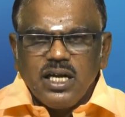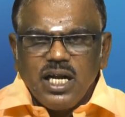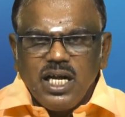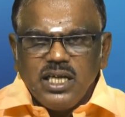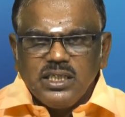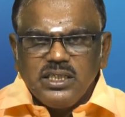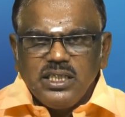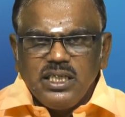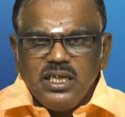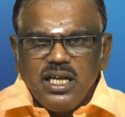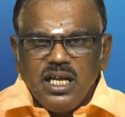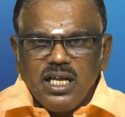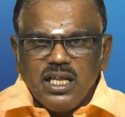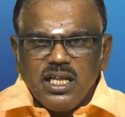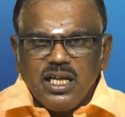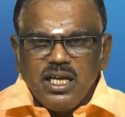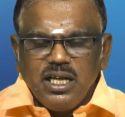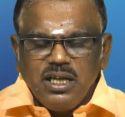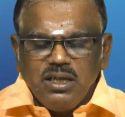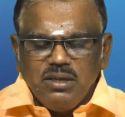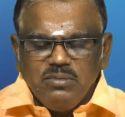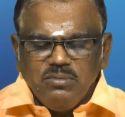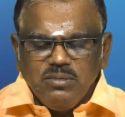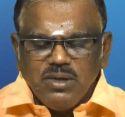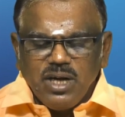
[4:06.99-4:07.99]

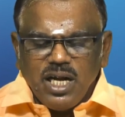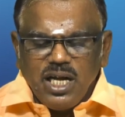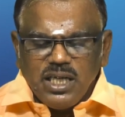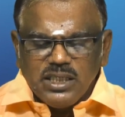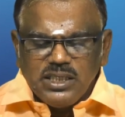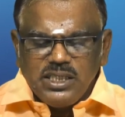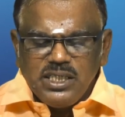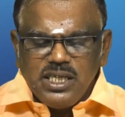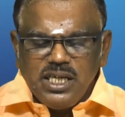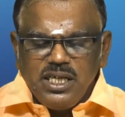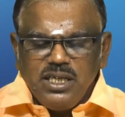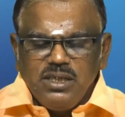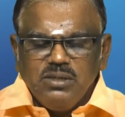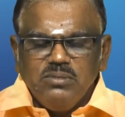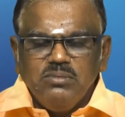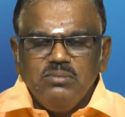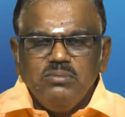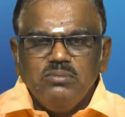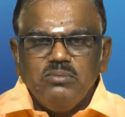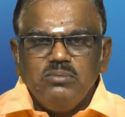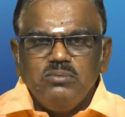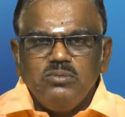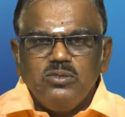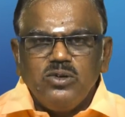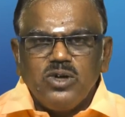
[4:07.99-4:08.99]
ராசிநாதனையும் ராசியையும்
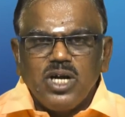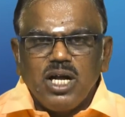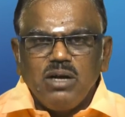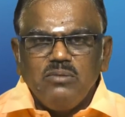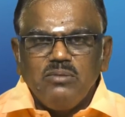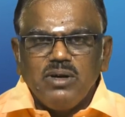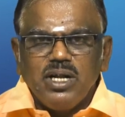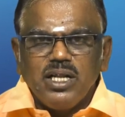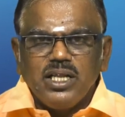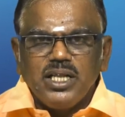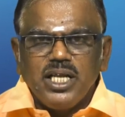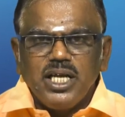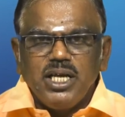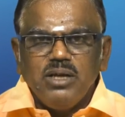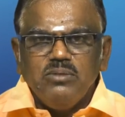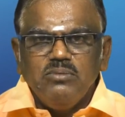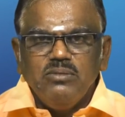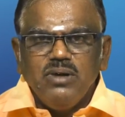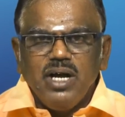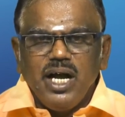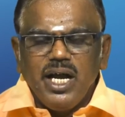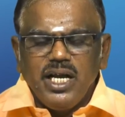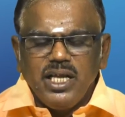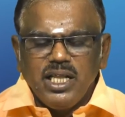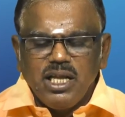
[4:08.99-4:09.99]
மூணாம்
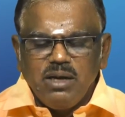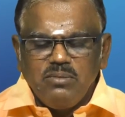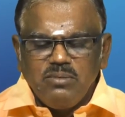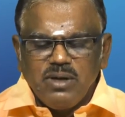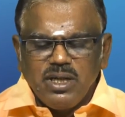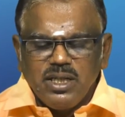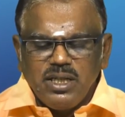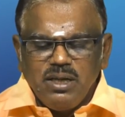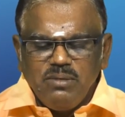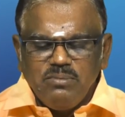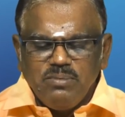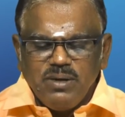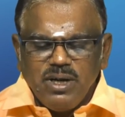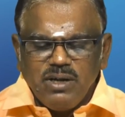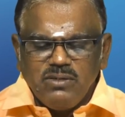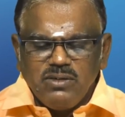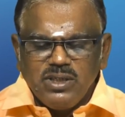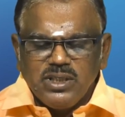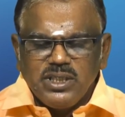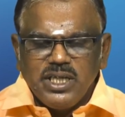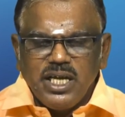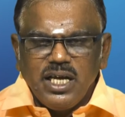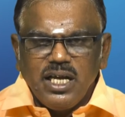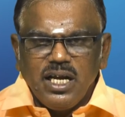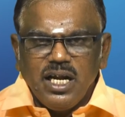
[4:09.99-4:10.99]
இடத்தையும் ஐந்தாம் இடத்தையும்
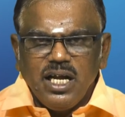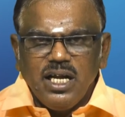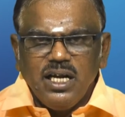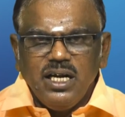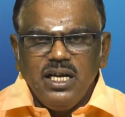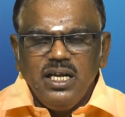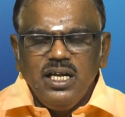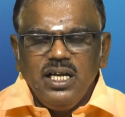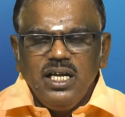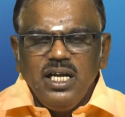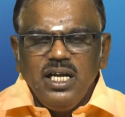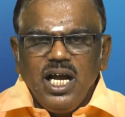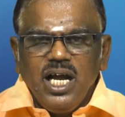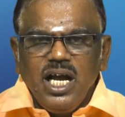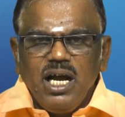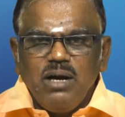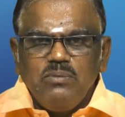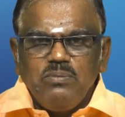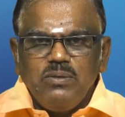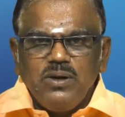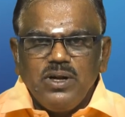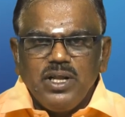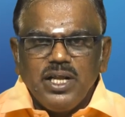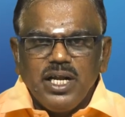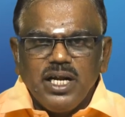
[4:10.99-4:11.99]
பார்வை செய்கிறார்
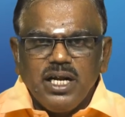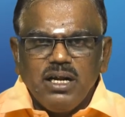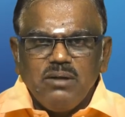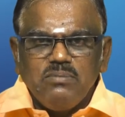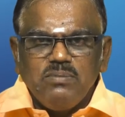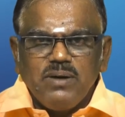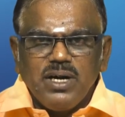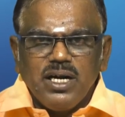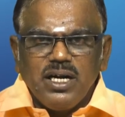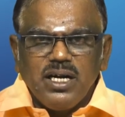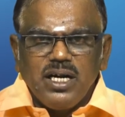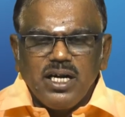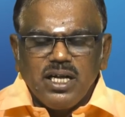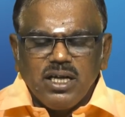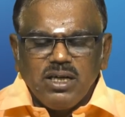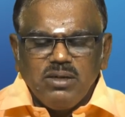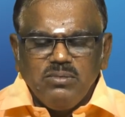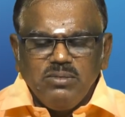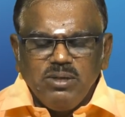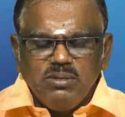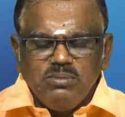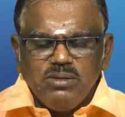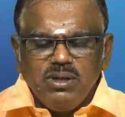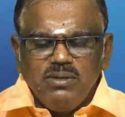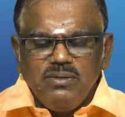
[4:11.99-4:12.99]
அப்பொழுது என்ன பலன்
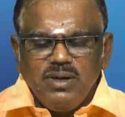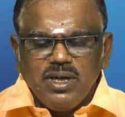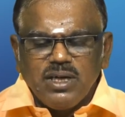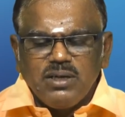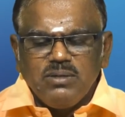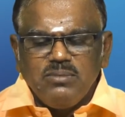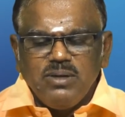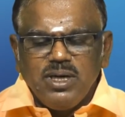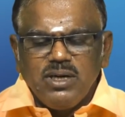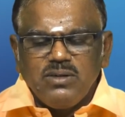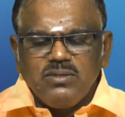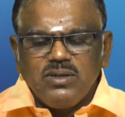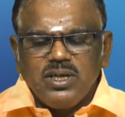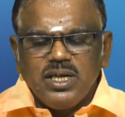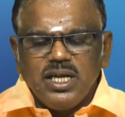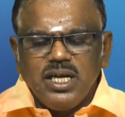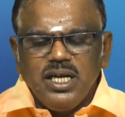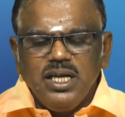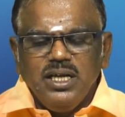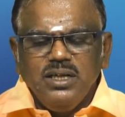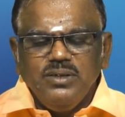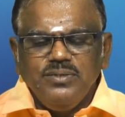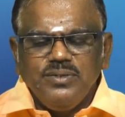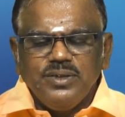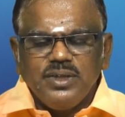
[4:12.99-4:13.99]
நடக்கும் என்பதை விளக்கமாக
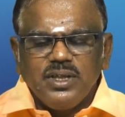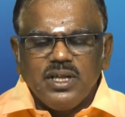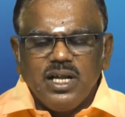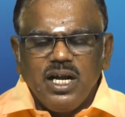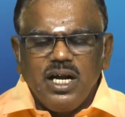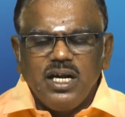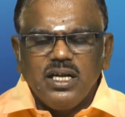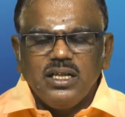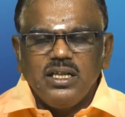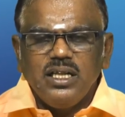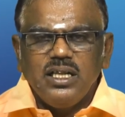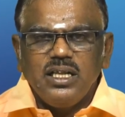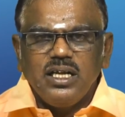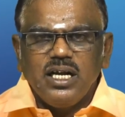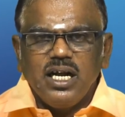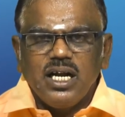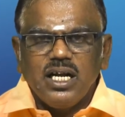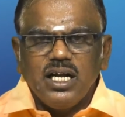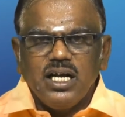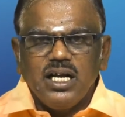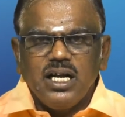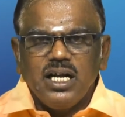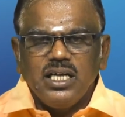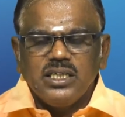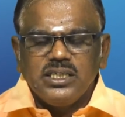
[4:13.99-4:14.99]
கொடுக்குறேன் அடுத்தது
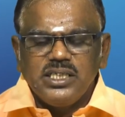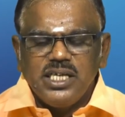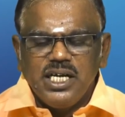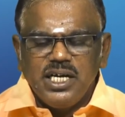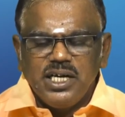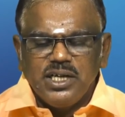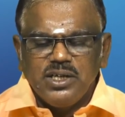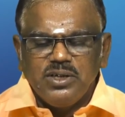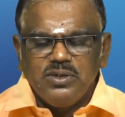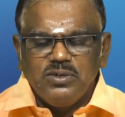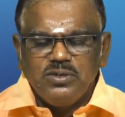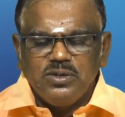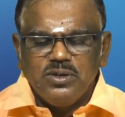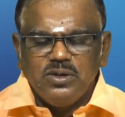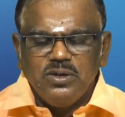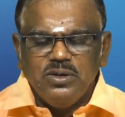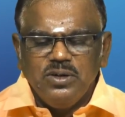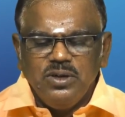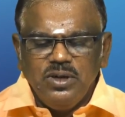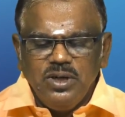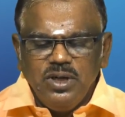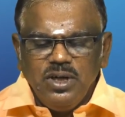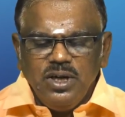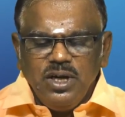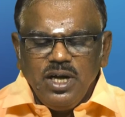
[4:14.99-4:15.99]
கடகராசியை
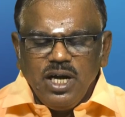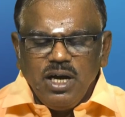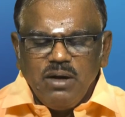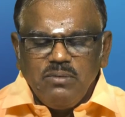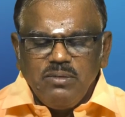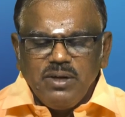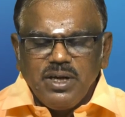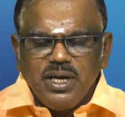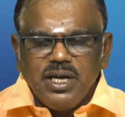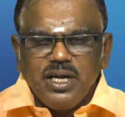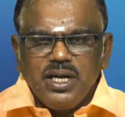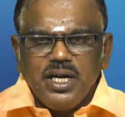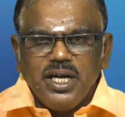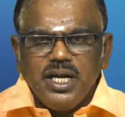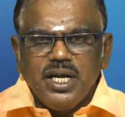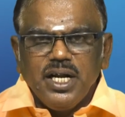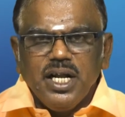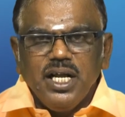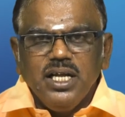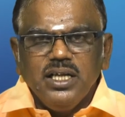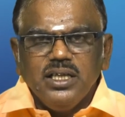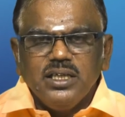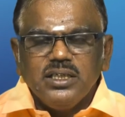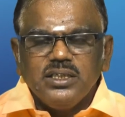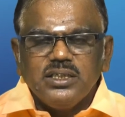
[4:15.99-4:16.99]
எடுத்துக்கிட்டோம் அப்படின்னு
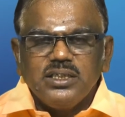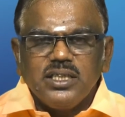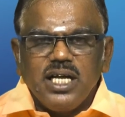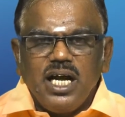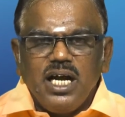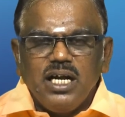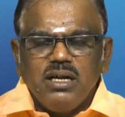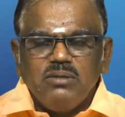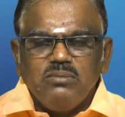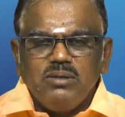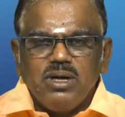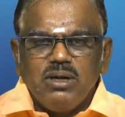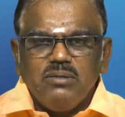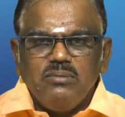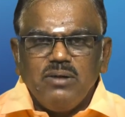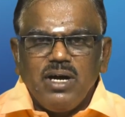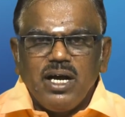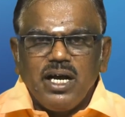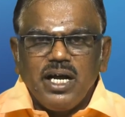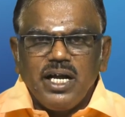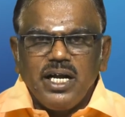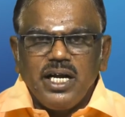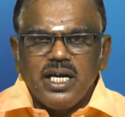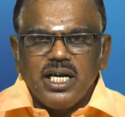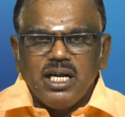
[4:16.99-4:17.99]
கேட்டிங்கன்னா ஸ்தான
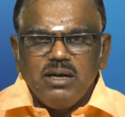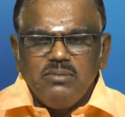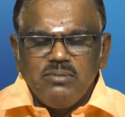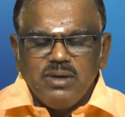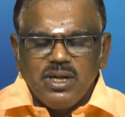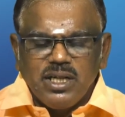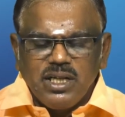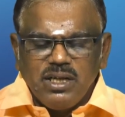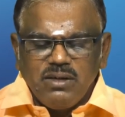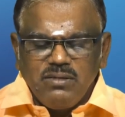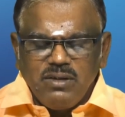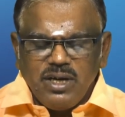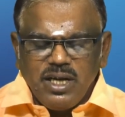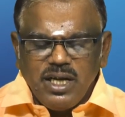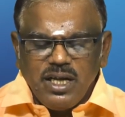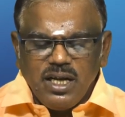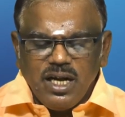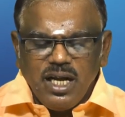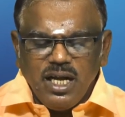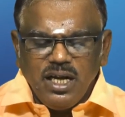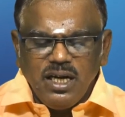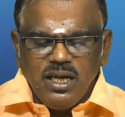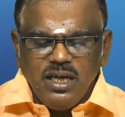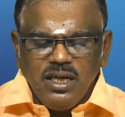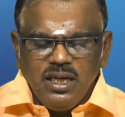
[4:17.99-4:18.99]
பலமாக எட்டாம் இடத்துக்கு
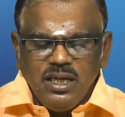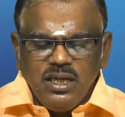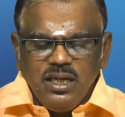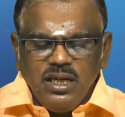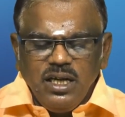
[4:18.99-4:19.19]
வருகிறார்